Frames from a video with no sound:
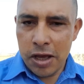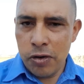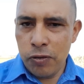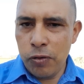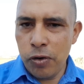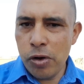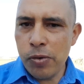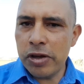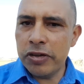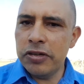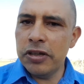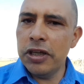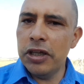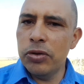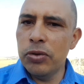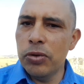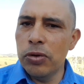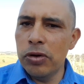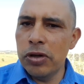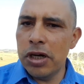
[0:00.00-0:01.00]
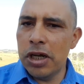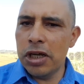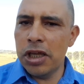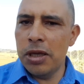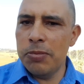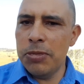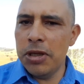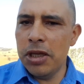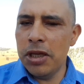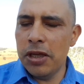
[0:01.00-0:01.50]
Foi uma seguidora
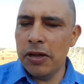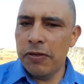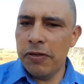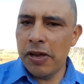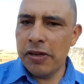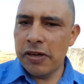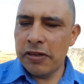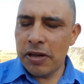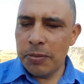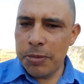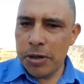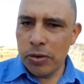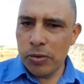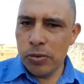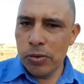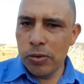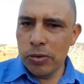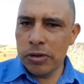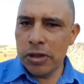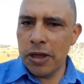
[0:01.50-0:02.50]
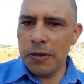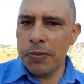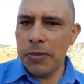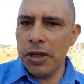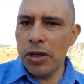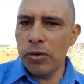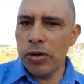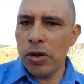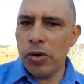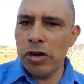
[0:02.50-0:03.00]
que me fez essa pergunta
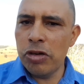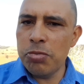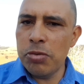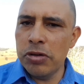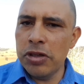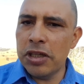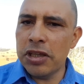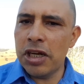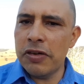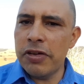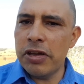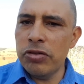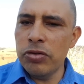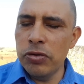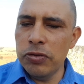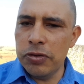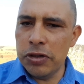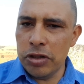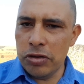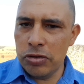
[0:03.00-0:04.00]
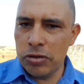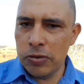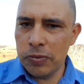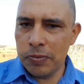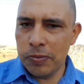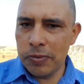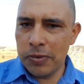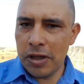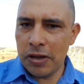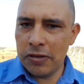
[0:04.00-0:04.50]
e eu quero responder através de um vídeo,
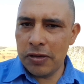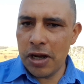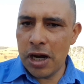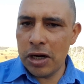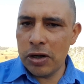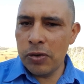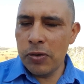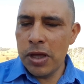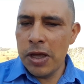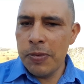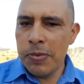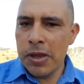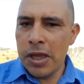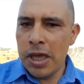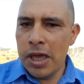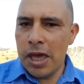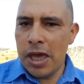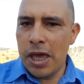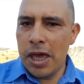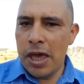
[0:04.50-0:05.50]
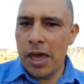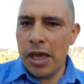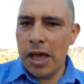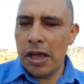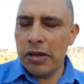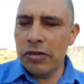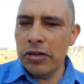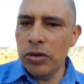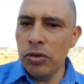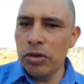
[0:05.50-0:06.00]
tá certo? É,
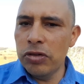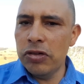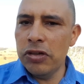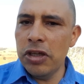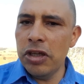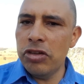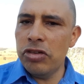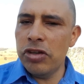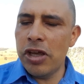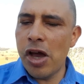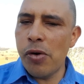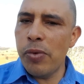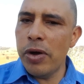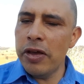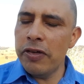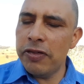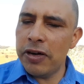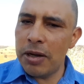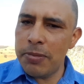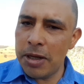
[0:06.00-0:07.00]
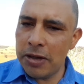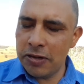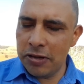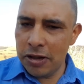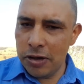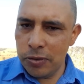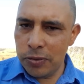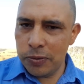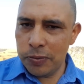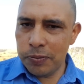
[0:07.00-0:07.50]
a sinusite é uma
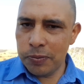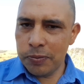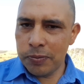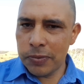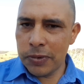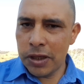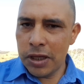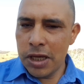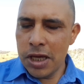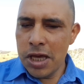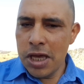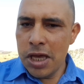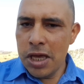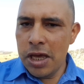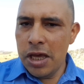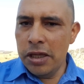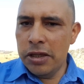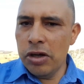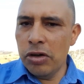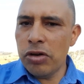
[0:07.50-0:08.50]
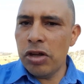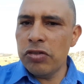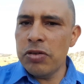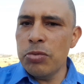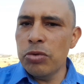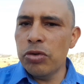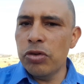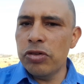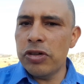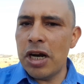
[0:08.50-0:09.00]
inflamação, então nós
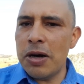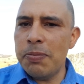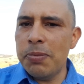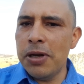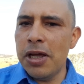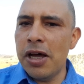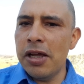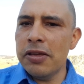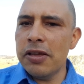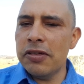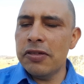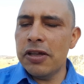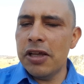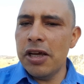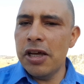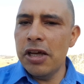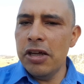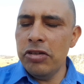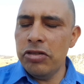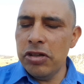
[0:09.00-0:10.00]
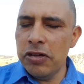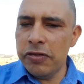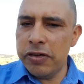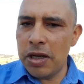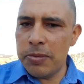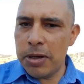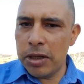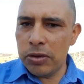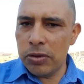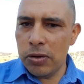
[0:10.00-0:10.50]
vamos usar plantas
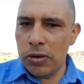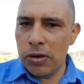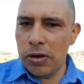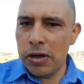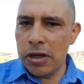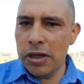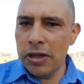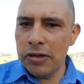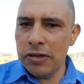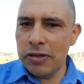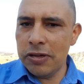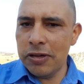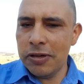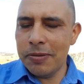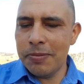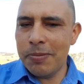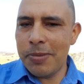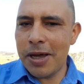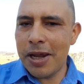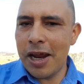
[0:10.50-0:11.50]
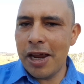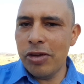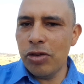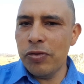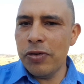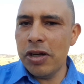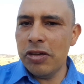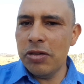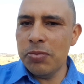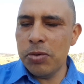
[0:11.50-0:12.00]
anti-inflamatórias para
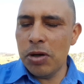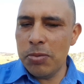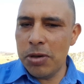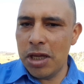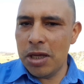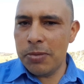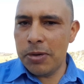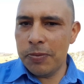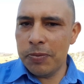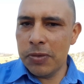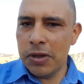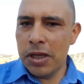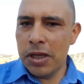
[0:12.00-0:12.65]
resolver esse problema.